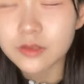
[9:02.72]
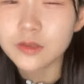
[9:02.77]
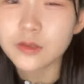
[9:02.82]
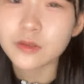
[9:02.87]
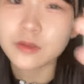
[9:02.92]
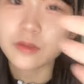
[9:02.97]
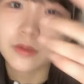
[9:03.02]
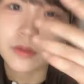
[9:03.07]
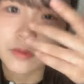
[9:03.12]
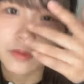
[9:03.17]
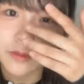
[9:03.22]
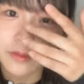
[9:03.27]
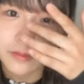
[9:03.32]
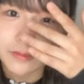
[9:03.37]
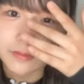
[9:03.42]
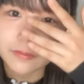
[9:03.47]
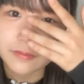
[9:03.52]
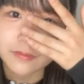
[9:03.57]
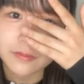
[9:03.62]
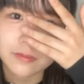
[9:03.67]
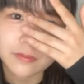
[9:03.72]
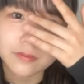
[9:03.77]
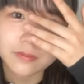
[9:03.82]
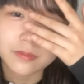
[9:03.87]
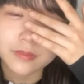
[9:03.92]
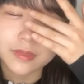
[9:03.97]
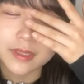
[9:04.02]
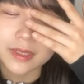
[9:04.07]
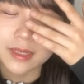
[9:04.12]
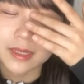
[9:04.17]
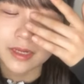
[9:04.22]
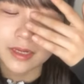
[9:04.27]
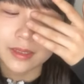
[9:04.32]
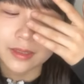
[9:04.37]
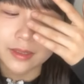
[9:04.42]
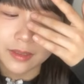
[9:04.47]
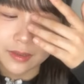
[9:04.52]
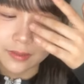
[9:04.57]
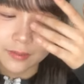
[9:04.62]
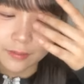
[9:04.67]
そうだから
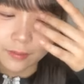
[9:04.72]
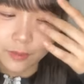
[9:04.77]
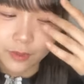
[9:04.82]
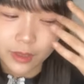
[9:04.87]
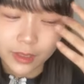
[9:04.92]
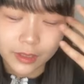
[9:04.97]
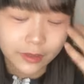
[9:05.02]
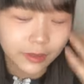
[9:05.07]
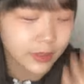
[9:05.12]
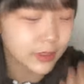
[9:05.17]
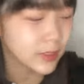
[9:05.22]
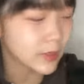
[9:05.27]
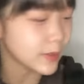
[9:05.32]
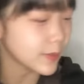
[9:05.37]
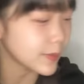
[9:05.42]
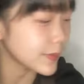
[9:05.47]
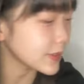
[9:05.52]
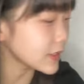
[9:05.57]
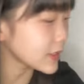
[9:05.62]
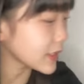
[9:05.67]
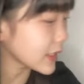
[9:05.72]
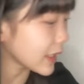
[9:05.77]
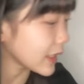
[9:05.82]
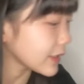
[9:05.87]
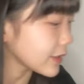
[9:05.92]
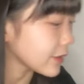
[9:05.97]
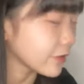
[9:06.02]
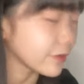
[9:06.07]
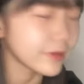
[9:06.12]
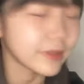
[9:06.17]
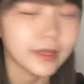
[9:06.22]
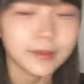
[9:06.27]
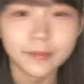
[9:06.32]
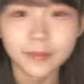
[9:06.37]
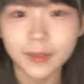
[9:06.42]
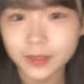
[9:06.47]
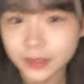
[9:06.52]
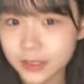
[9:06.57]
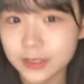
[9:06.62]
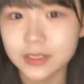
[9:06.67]
ねもう春休み短いけどね
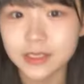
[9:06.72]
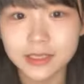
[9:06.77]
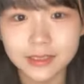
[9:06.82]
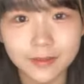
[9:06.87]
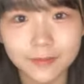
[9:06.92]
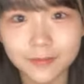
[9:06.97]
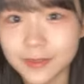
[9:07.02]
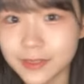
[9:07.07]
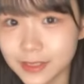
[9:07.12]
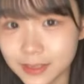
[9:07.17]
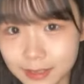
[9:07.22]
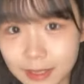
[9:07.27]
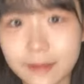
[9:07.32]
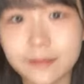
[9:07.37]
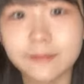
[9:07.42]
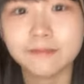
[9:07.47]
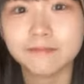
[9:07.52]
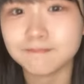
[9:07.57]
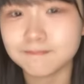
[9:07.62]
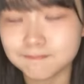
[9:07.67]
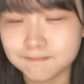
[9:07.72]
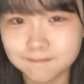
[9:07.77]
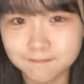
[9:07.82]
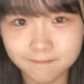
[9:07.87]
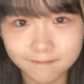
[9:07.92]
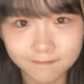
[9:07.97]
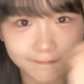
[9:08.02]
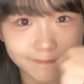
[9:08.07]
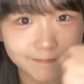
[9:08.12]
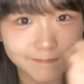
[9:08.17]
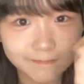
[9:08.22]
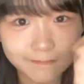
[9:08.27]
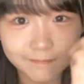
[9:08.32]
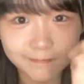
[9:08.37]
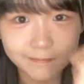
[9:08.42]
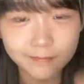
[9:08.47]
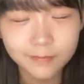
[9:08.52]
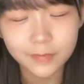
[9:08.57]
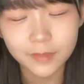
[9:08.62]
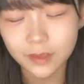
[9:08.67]
満喫してますね
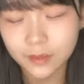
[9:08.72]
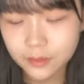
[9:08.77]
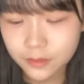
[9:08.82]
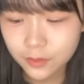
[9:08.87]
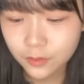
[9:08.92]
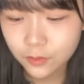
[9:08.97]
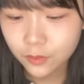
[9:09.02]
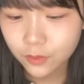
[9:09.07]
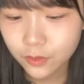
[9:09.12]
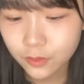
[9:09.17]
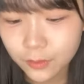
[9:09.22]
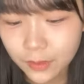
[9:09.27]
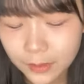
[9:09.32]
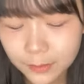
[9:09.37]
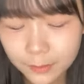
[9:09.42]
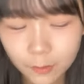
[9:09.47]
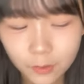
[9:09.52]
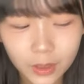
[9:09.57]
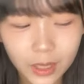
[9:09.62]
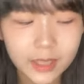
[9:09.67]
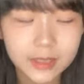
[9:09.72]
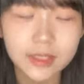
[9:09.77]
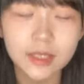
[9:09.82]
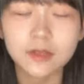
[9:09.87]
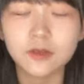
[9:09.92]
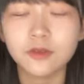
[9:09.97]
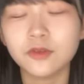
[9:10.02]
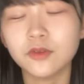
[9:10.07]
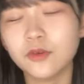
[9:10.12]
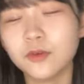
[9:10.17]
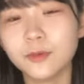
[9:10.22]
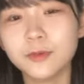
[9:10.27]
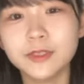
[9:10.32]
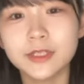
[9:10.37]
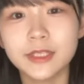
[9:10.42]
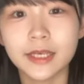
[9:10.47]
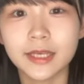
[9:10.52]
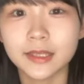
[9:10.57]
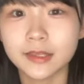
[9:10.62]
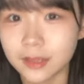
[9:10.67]
そうこの前もお母さんと動
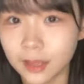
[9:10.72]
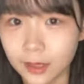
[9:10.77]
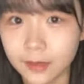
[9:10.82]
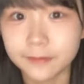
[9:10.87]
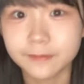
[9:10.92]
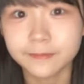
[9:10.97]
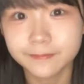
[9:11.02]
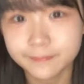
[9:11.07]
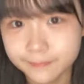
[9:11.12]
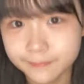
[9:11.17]
物園行った